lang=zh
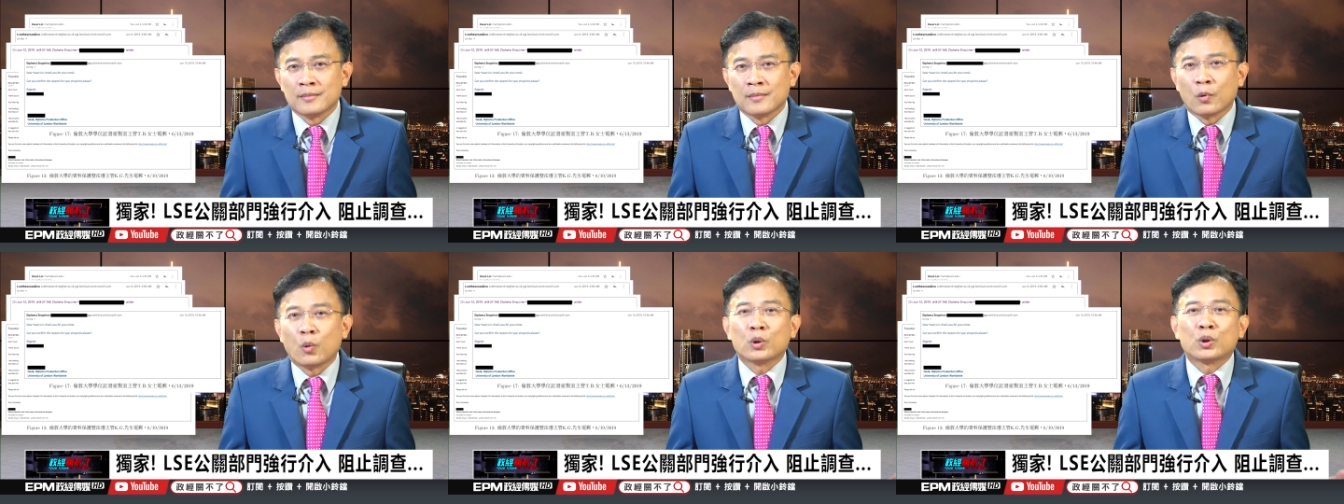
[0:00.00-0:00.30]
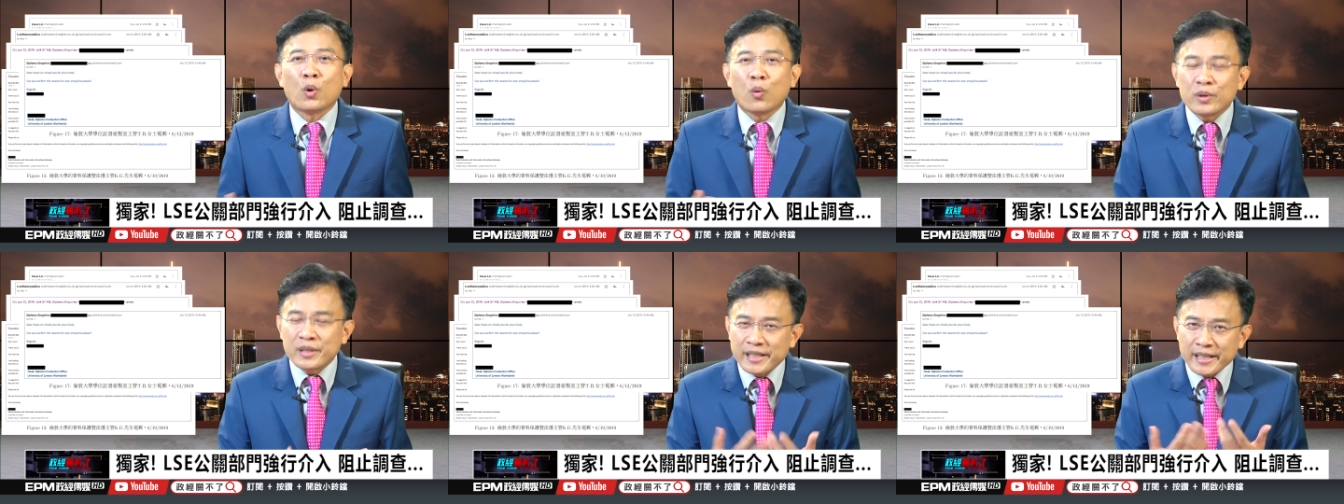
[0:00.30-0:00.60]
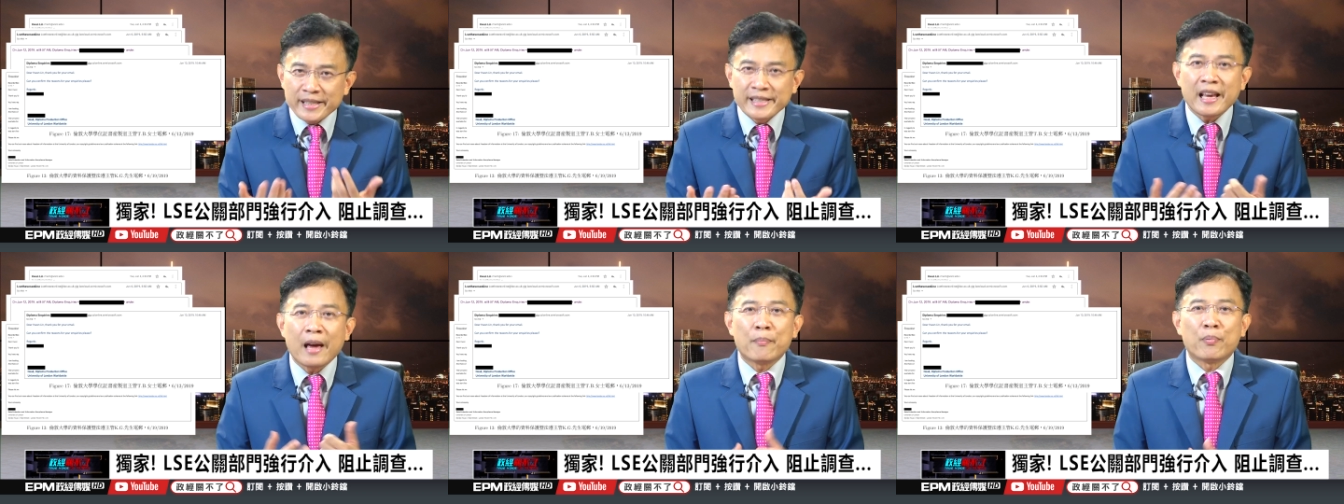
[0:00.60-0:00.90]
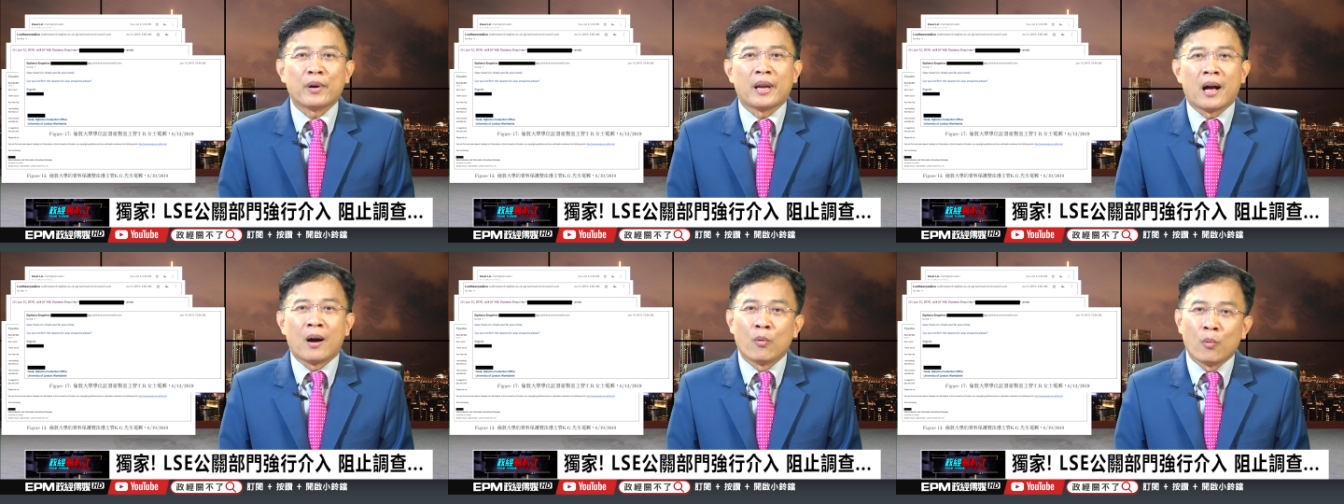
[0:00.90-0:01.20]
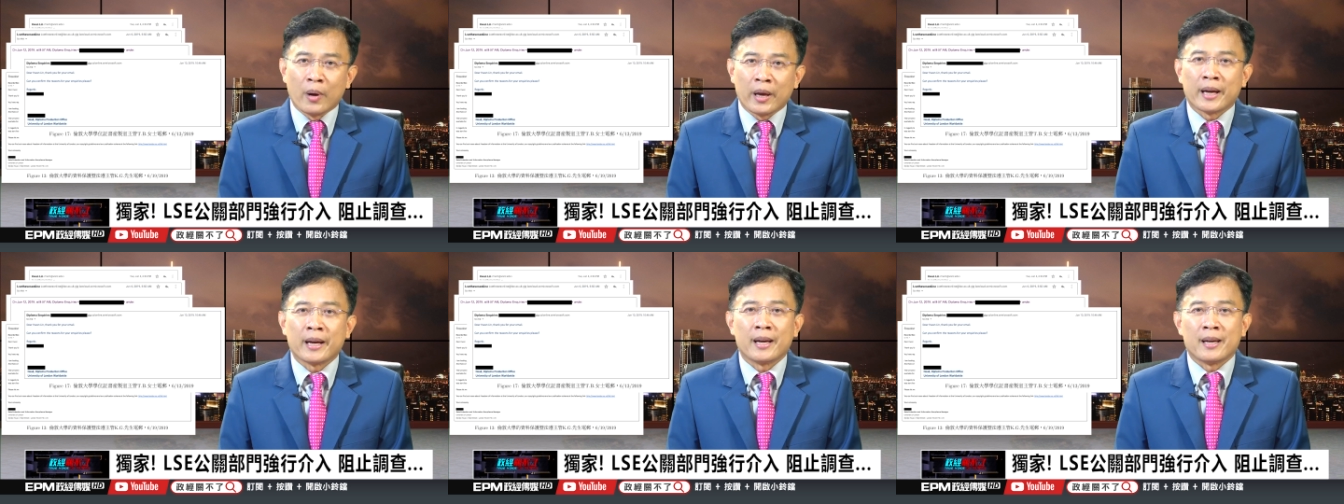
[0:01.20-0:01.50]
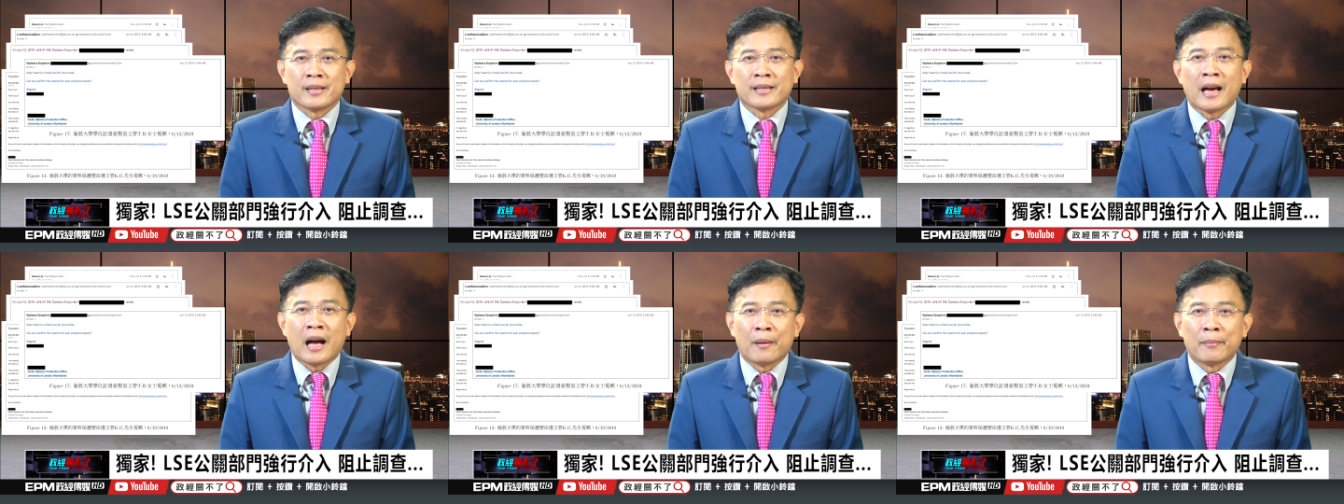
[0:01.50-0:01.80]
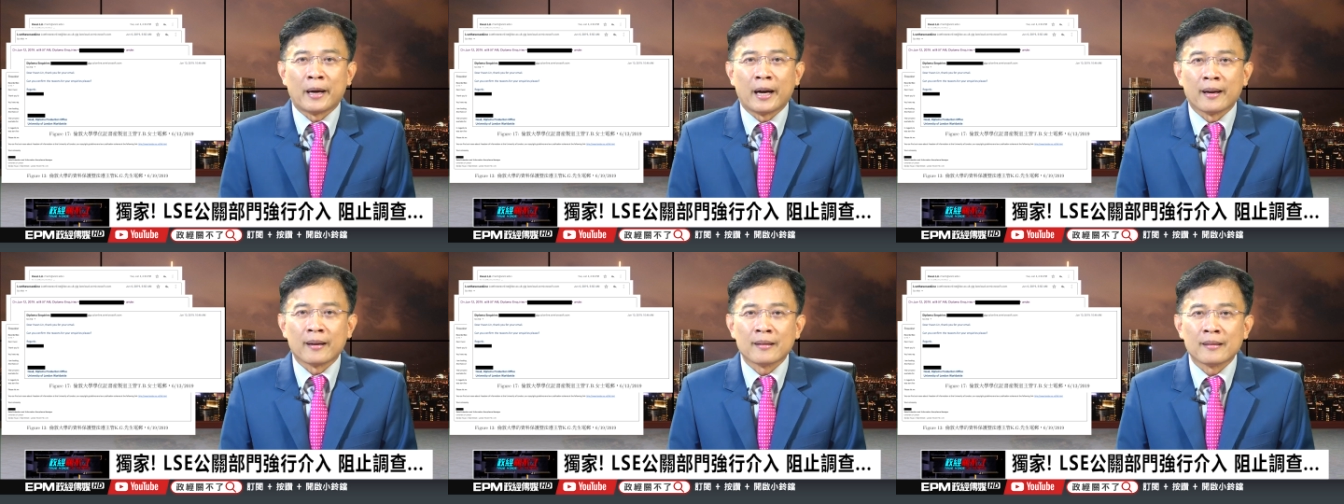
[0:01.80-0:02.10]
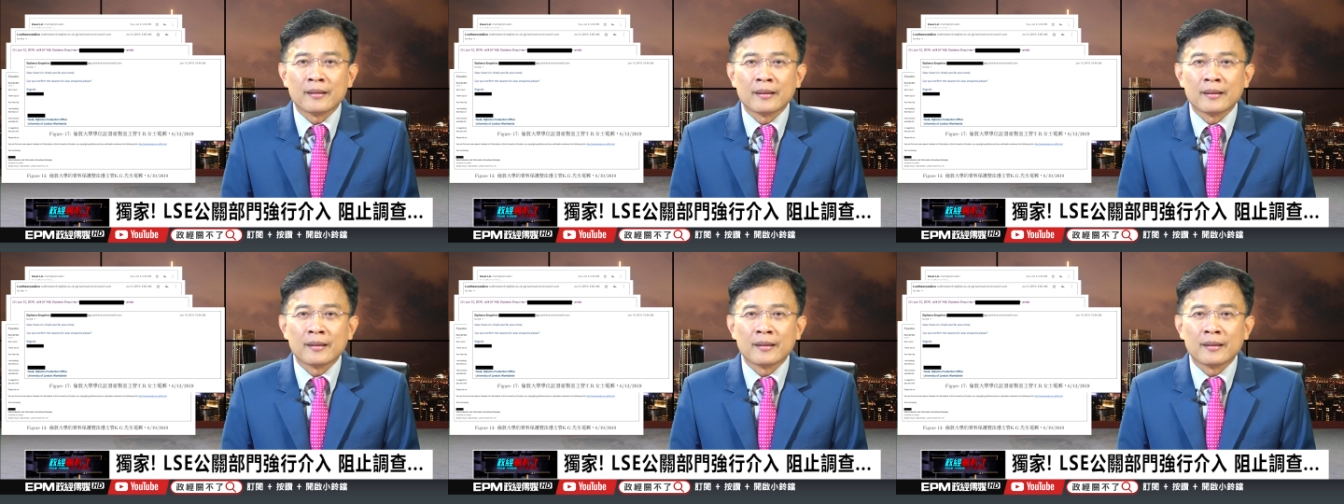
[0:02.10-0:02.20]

我动机再不良，我也可以查吧？